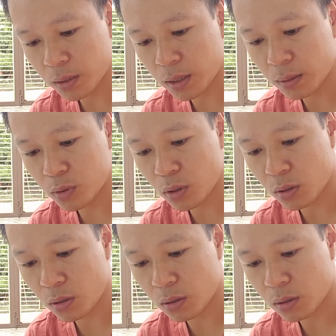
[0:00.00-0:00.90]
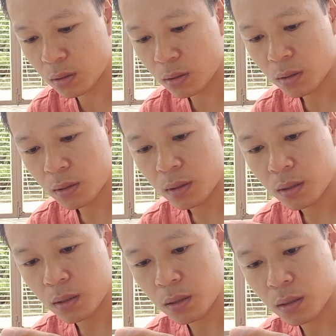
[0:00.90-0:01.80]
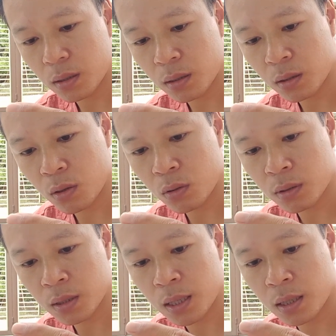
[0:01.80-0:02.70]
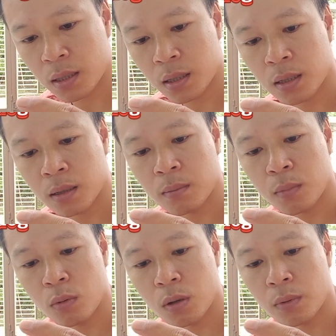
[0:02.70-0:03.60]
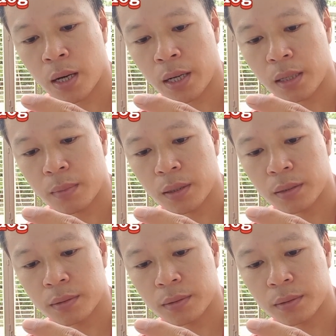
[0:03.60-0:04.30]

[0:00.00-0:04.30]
tiêm cho à, con à, mông cộc cái nhà mình